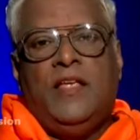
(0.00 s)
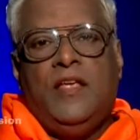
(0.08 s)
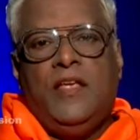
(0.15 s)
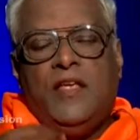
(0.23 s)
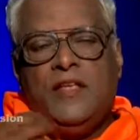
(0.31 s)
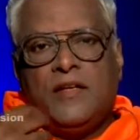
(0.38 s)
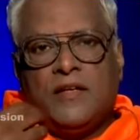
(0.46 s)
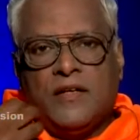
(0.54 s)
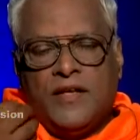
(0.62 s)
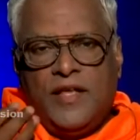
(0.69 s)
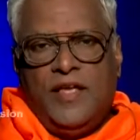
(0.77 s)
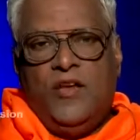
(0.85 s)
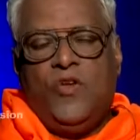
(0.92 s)
నీ
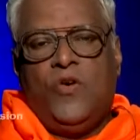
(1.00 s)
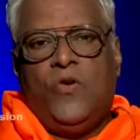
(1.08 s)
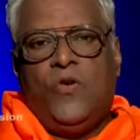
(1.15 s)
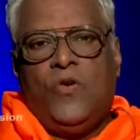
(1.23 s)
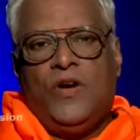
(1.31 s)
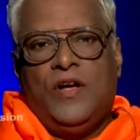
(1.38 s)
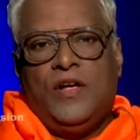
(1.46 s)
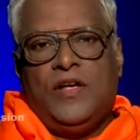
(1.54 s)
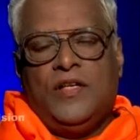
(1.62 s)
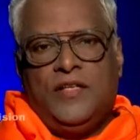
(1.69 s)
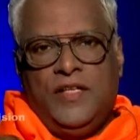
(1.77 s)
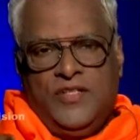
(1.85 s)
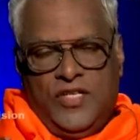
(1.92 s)
క్రియలో
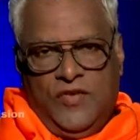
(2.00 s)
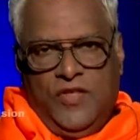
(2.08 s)
నీ